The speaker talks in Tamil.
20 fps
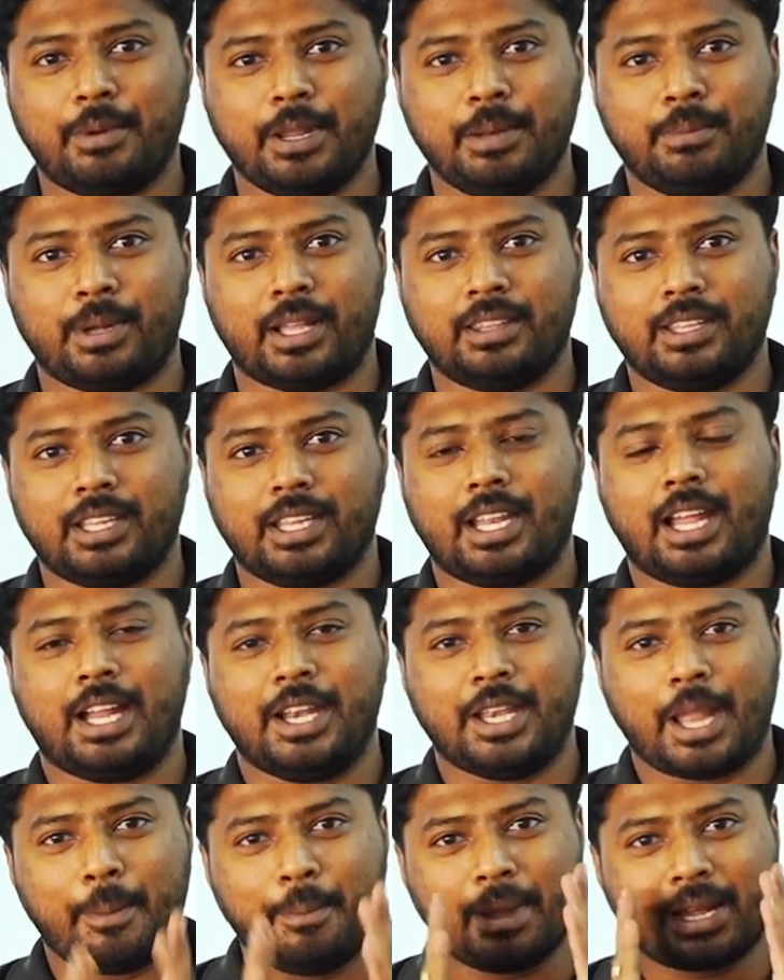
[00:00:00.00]
அப்படின்னு பார்த்தீங்கன்னா
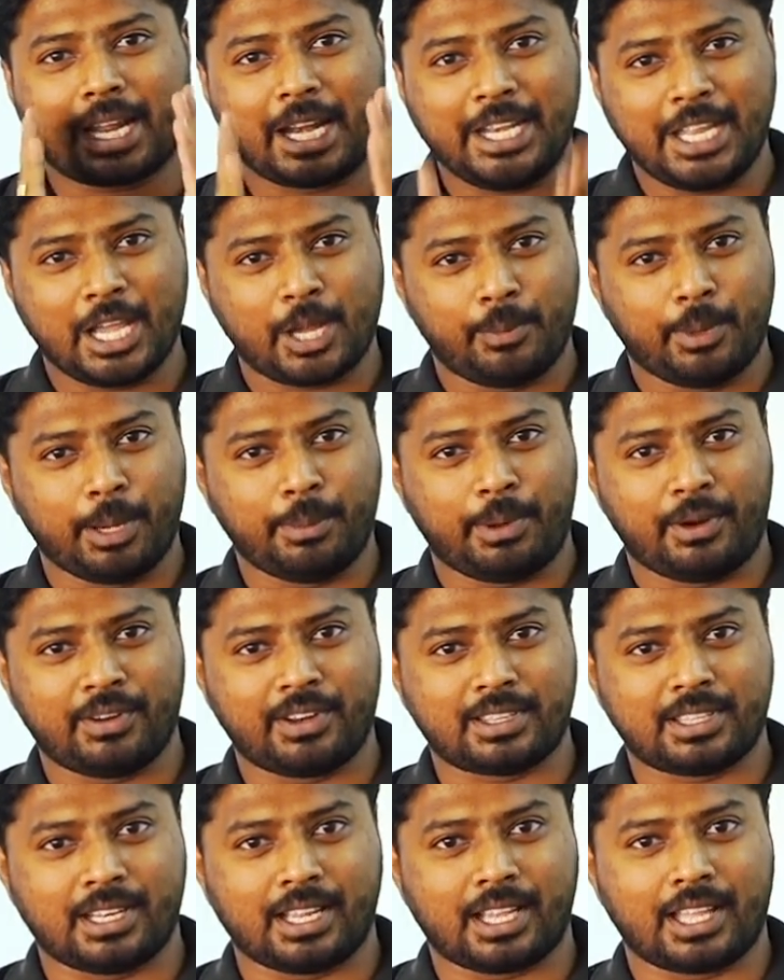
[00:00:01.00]
நம்ம கன்னியாகுமரி
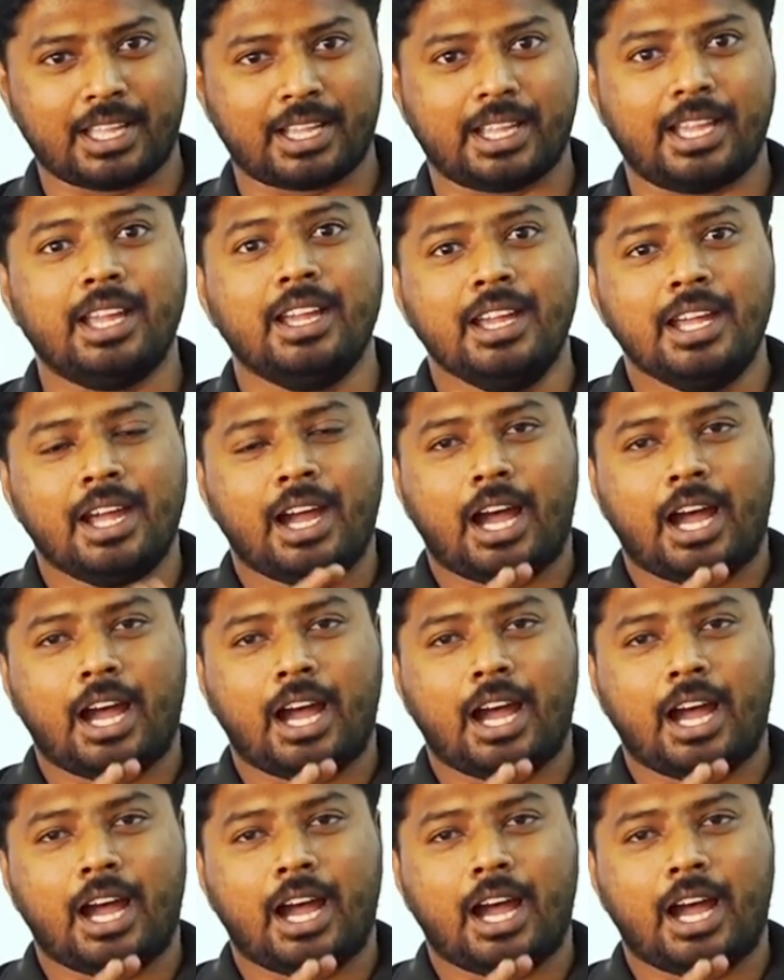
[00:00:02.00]
மாவட்டத்தில் அங்கே